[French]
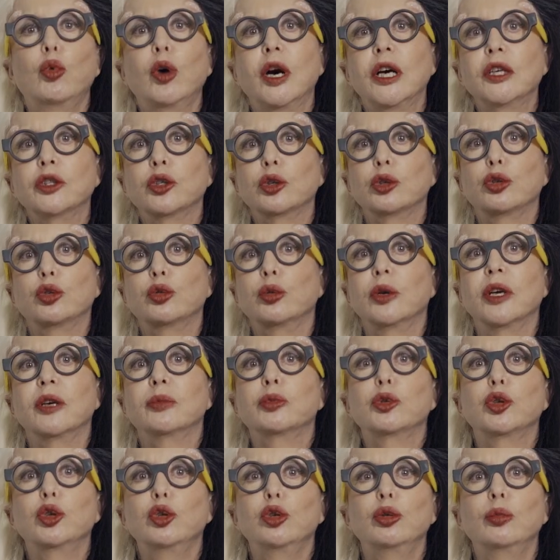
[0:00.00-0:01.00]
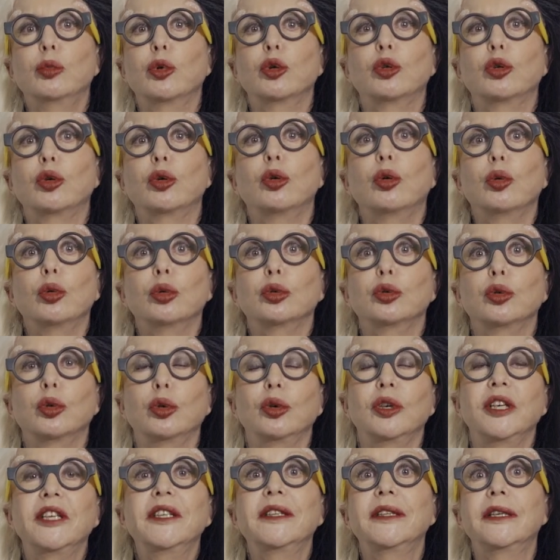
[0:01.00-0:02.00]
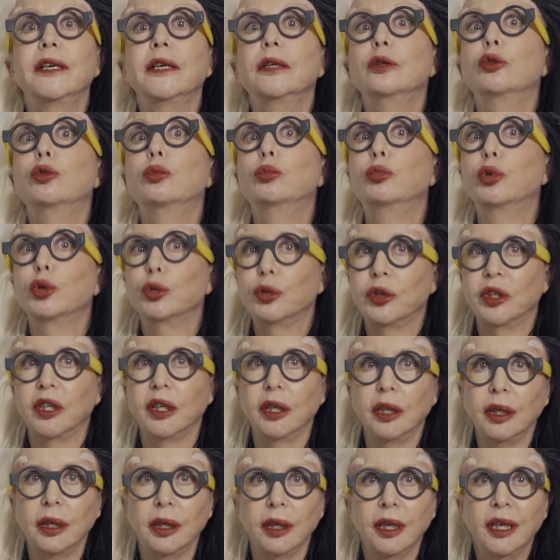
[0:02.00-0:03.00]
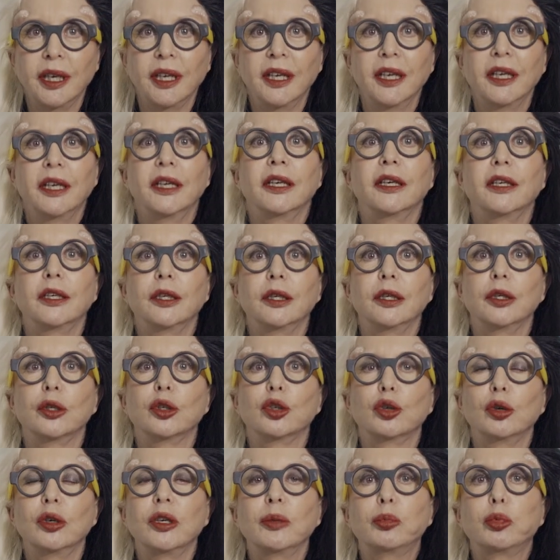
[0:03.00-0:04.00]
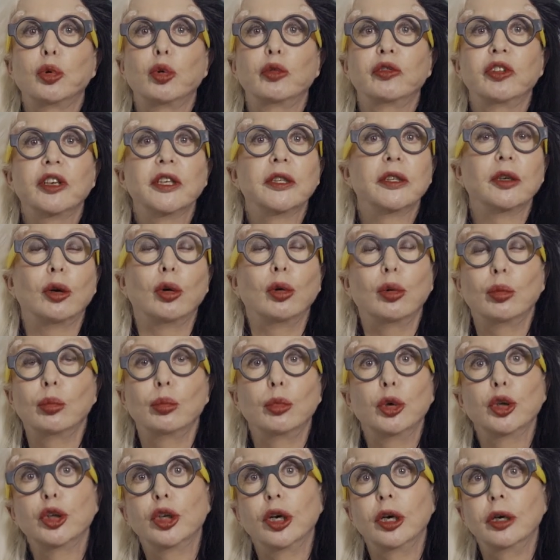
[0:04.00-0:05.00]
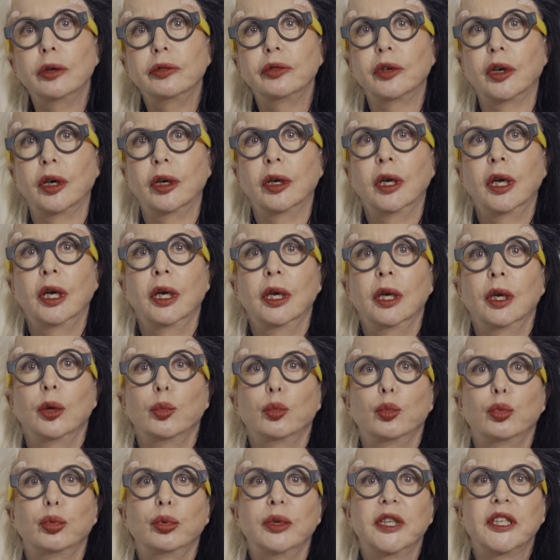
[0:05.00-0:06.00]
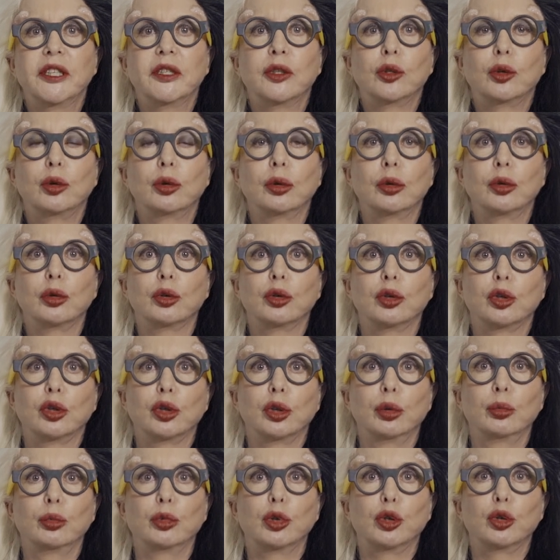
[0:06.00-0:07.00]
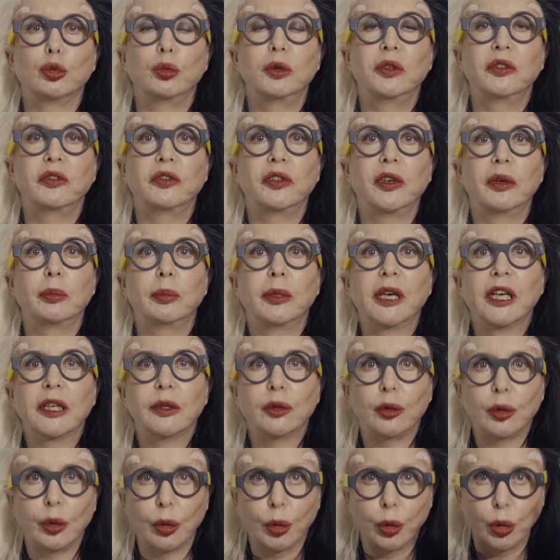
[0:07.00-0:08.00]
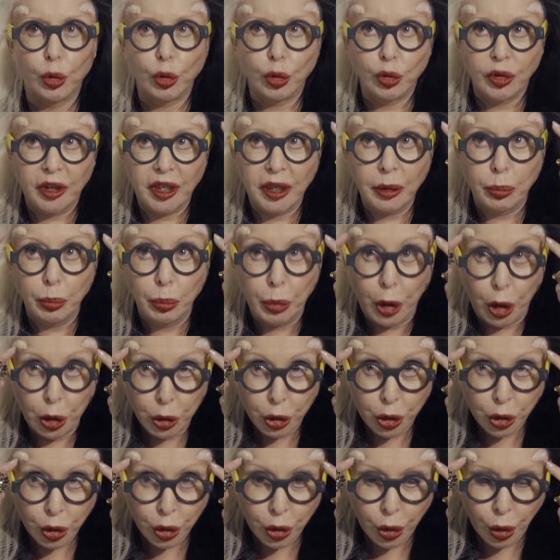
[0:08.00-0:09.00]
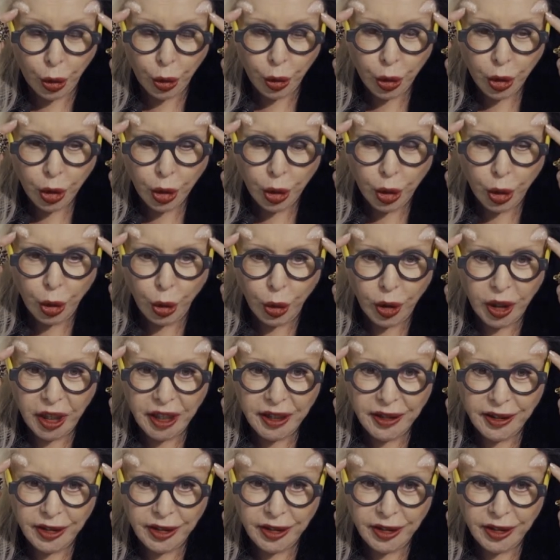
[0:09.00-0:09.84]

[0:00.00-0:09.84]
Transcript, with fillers: Moi, je suis absolument contre l'idée de beauté, et je l'ai prouvé dans mon œuvre, puisque je me suis fait mettre euh, des bosses sur les